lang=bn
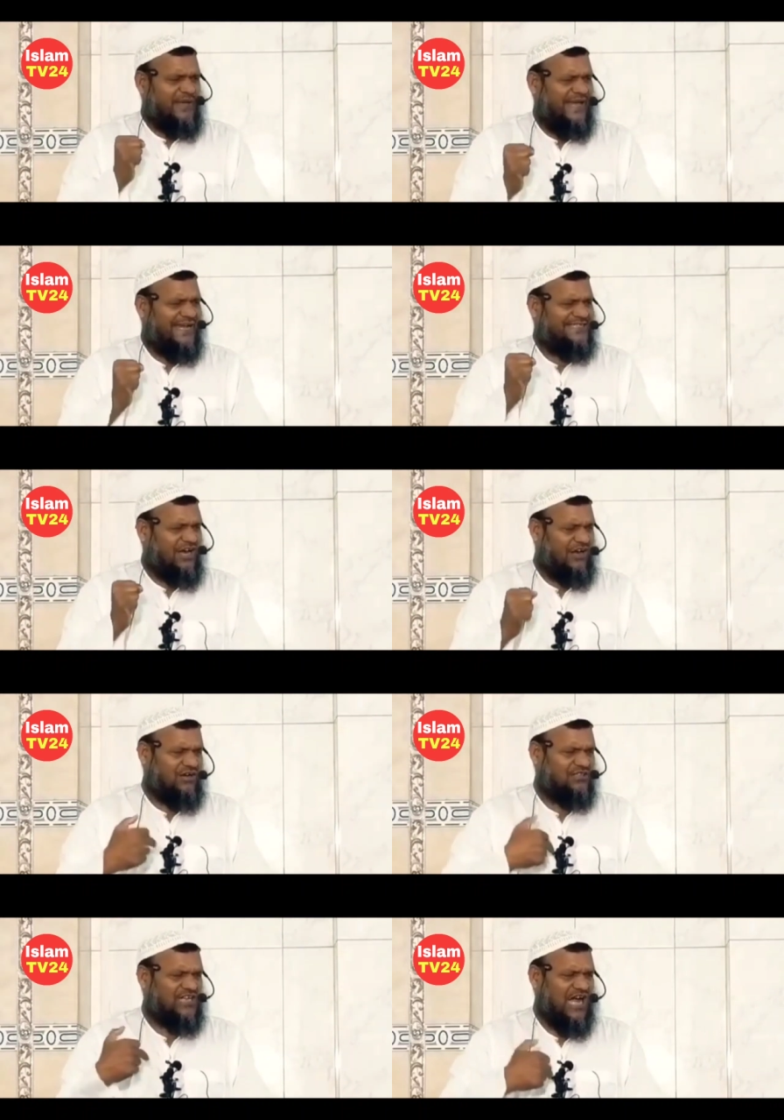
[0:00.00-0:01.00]
ভেঙে দেওয়ার
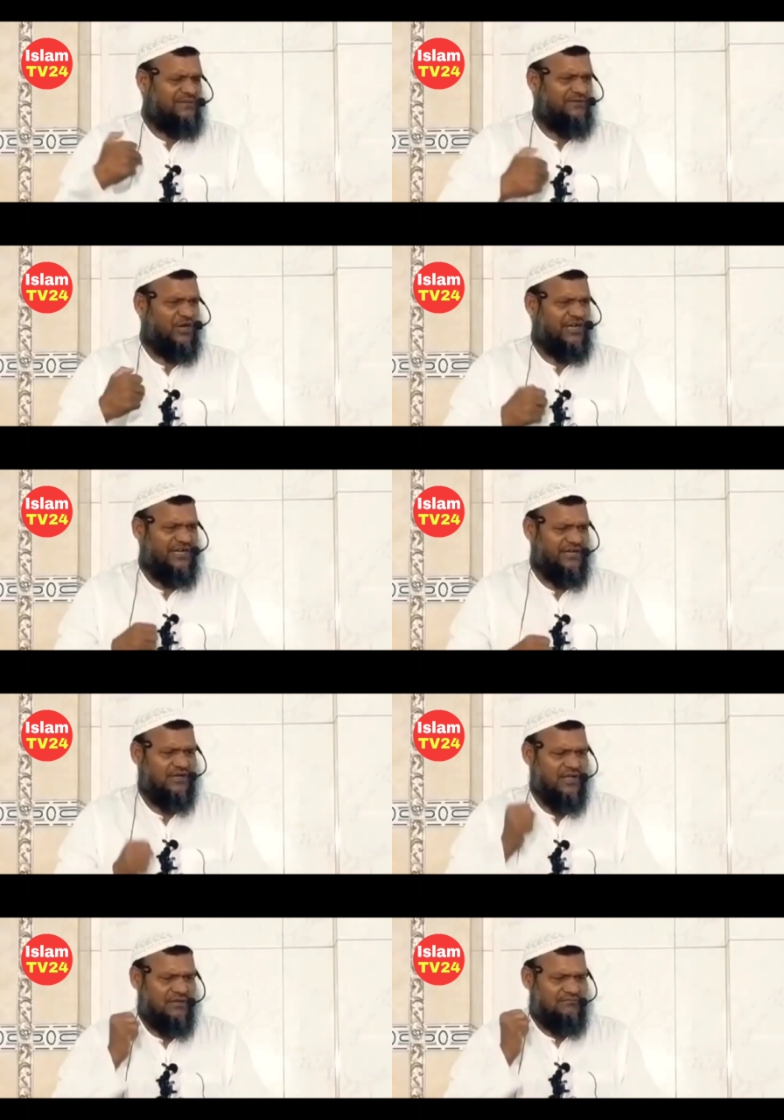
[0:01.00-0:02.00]
কথা আমি বলিনি
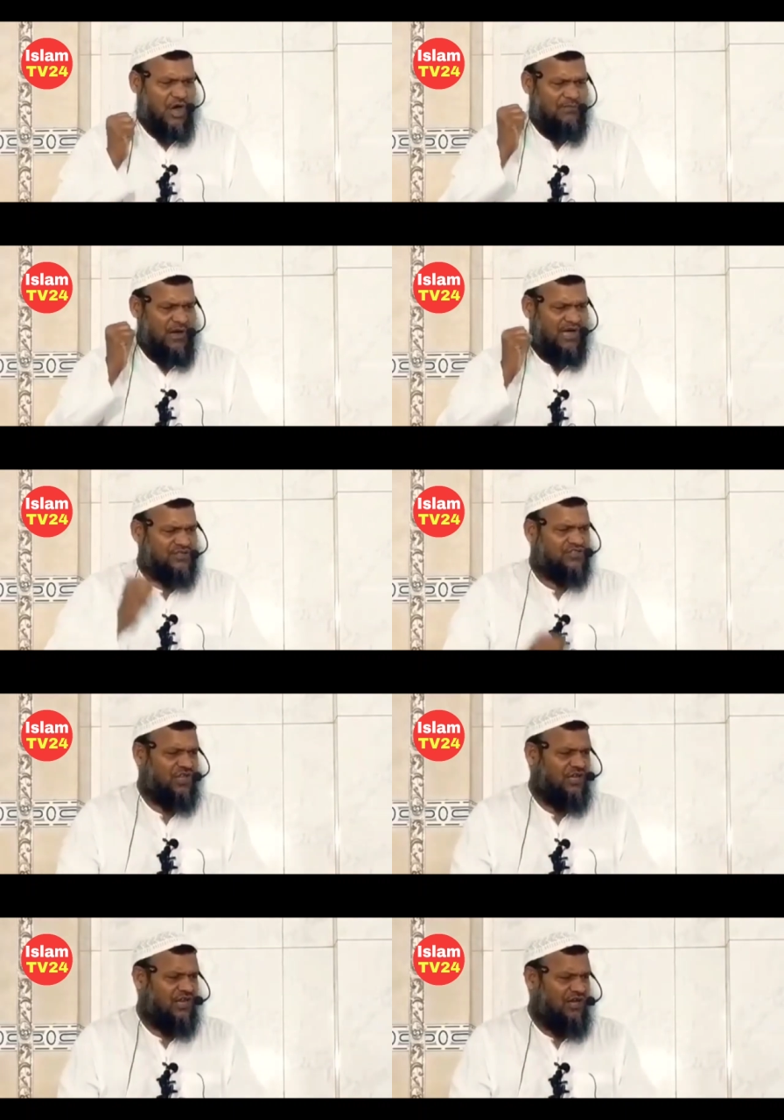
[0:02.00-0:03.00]
মোহাম্মদ
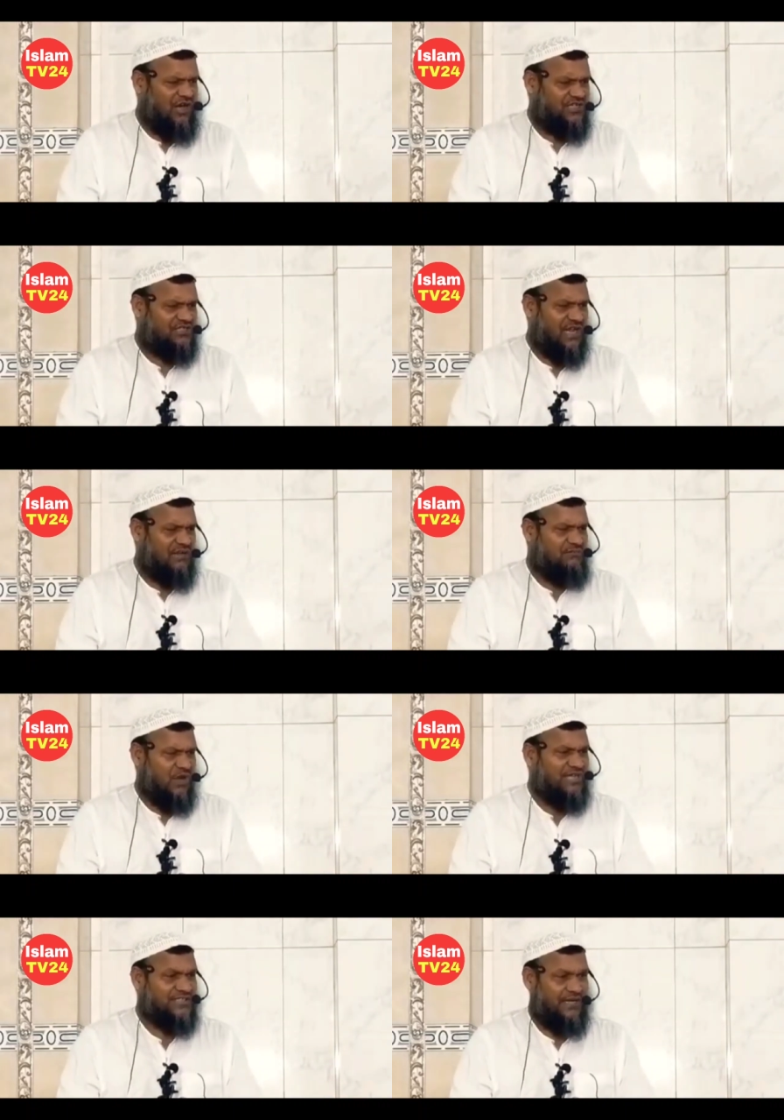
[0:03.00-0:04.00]
সাল্লাম
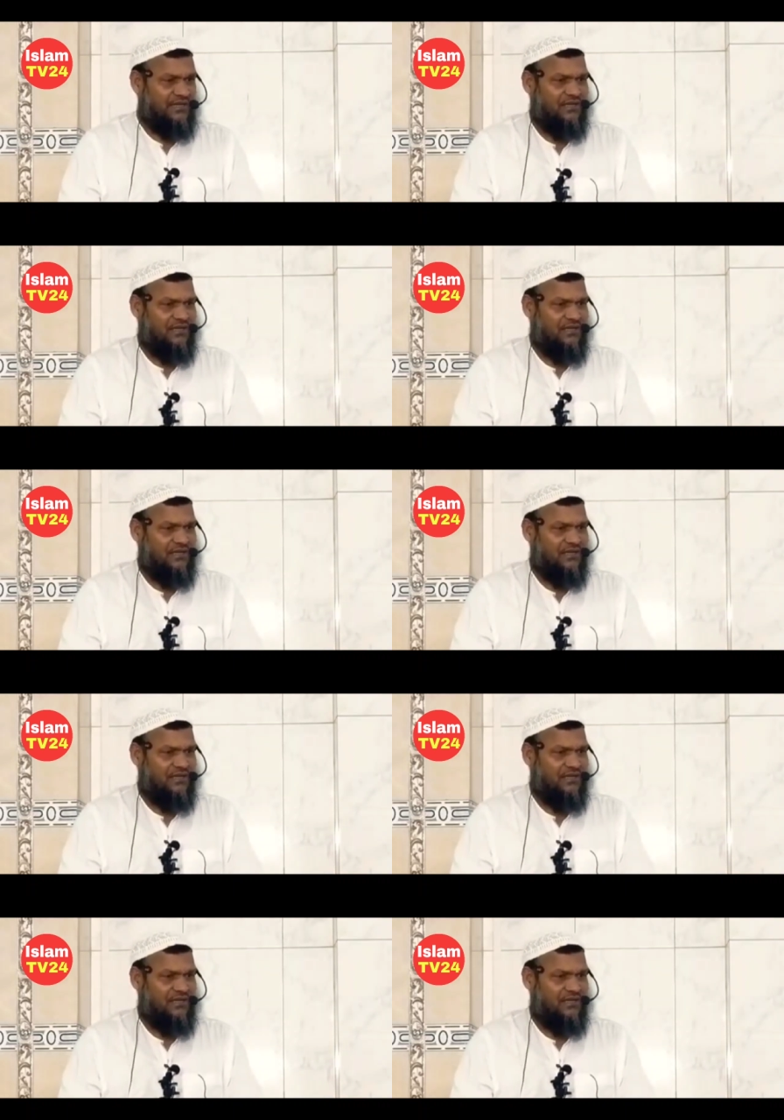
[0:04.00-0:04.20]
বলেছে